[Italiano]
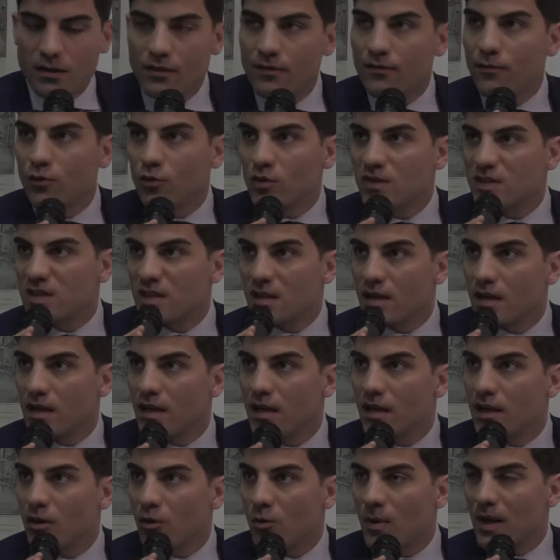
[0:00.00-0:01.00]

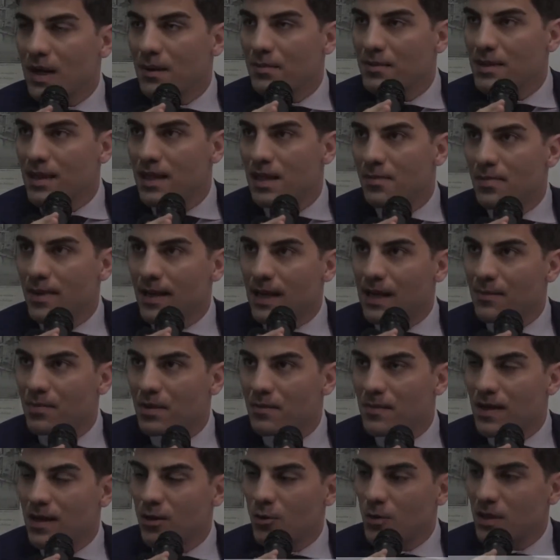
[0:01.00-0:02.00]
forse Roma Capitale paga
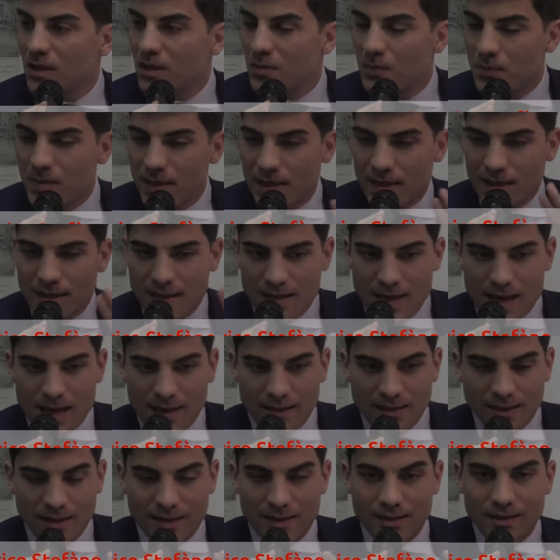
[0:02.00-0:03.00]
prima Roma DPL di
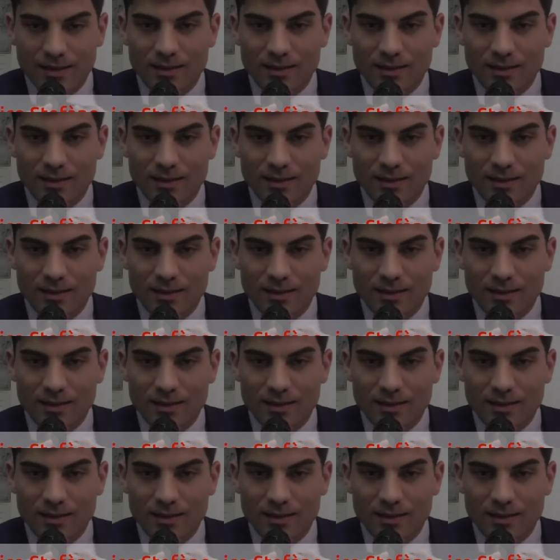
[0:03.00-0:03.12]
Atac,